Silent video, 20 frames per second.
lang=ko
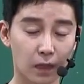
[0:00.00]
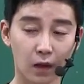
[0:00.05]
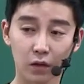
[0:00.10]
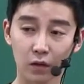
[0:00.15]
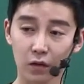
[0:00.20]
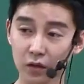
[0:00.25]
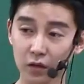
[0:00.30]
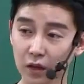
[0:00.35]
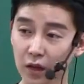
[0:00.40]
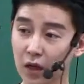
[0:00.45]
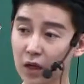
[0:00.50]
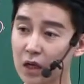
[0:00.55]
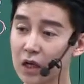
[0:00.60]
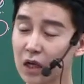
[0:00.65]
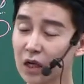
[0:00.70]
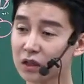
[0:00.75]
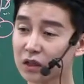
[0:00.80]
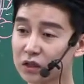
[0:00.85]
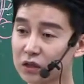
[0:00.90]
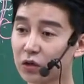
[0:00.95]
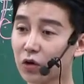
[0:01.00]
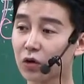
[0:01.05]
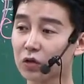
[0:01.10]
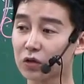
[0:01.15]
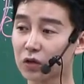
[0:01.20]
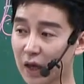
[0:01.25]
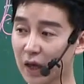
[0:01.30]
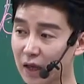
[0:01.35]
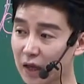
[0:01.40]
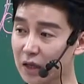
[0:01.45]
그러니까
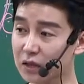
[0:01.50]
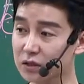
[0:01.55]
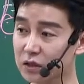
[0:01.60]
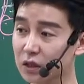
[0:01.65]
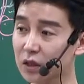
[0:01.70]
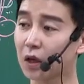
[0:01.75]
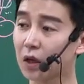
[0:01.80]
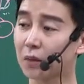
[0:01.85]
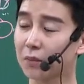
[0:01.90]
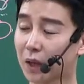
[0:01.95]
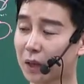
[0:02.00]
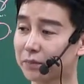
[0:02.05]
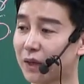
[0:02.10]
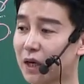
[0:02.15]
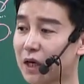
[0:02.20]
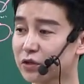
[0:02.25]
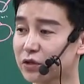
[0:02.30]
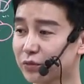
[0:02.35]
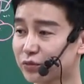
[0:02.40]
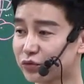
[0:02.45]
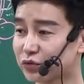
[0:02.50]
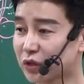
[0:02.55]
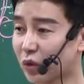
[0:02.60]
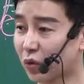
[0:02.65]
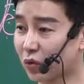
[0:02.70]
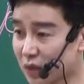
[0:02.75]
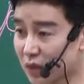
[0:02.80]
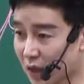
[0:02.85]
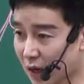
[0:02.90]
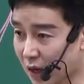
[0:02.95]
그거를 해야지 막판에 점수가
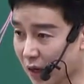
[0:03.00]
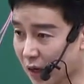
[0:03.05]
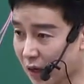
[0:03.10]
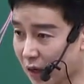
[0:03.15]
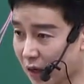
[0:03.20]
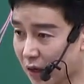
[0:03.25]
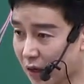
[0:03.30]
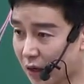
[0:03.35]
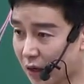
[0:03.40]
올라.